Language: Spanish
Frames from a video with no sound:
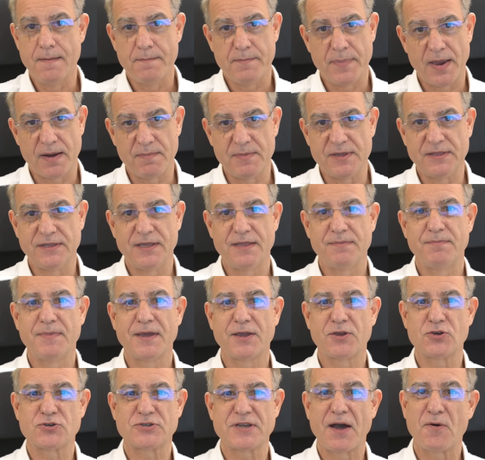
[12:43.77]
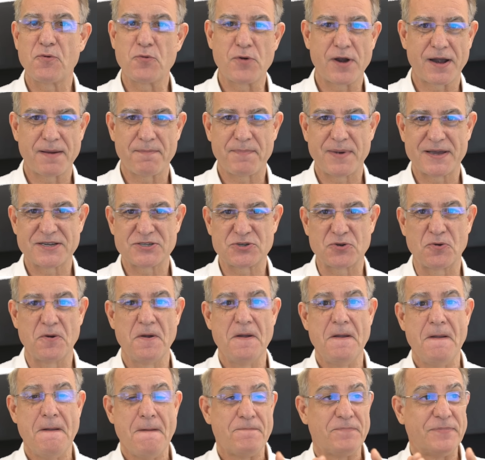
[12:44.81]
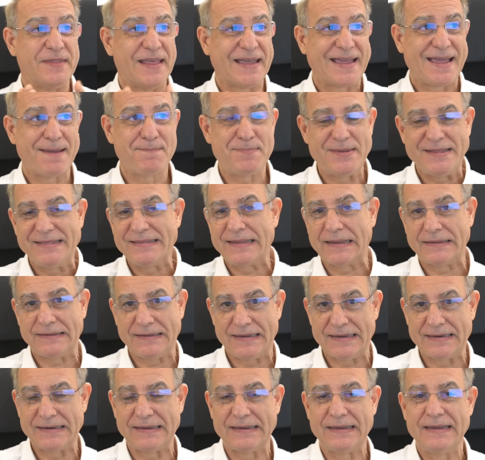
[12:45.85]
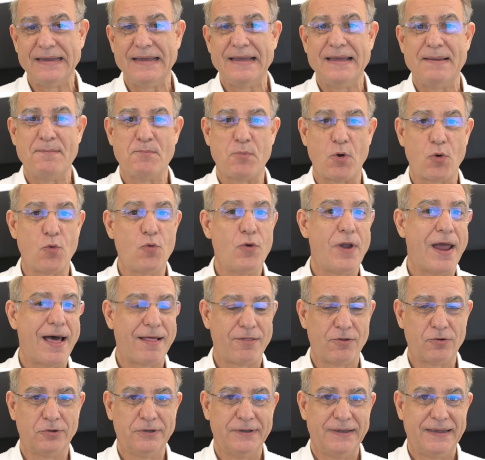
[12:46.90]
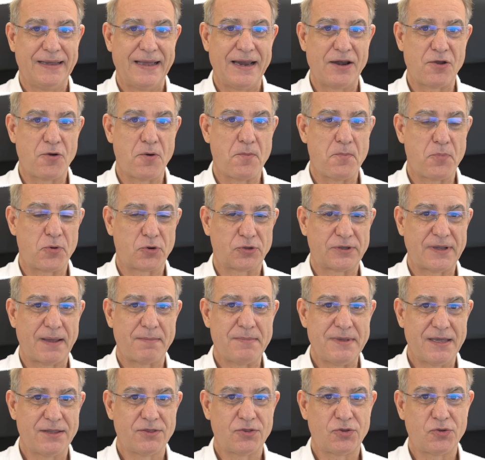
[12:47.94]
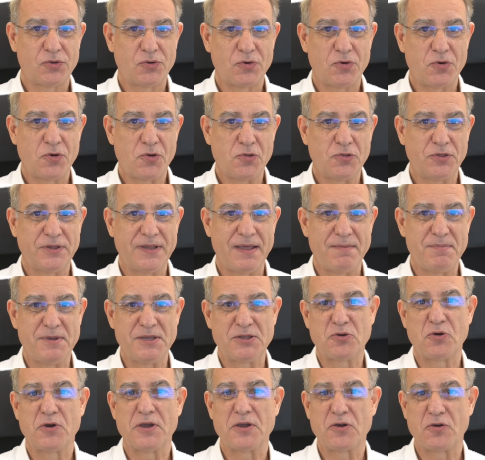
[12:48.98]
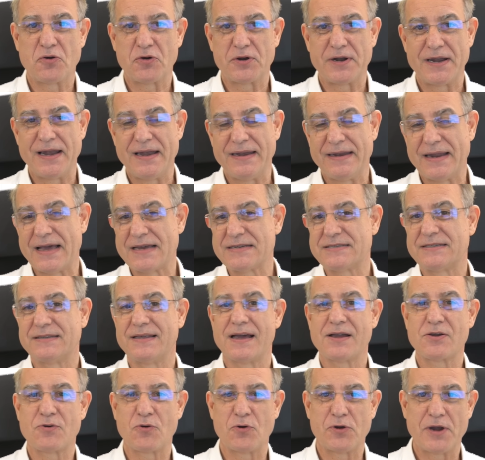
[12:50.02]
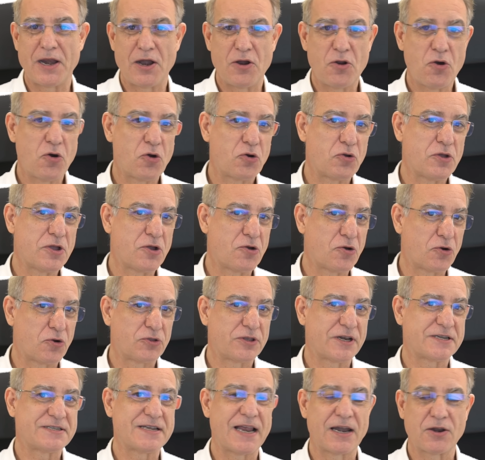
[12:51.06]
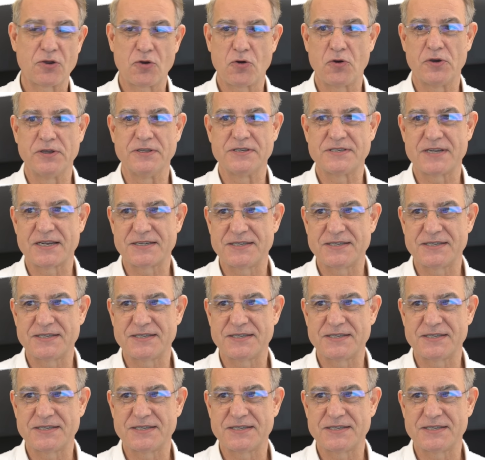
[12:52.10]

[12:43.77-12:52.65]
permitidme que os haga un repaso de qué pinta tiene, por un lado, el comportamiento de Bitcoin con el Nasdaq, con el oro y con otras altcoins.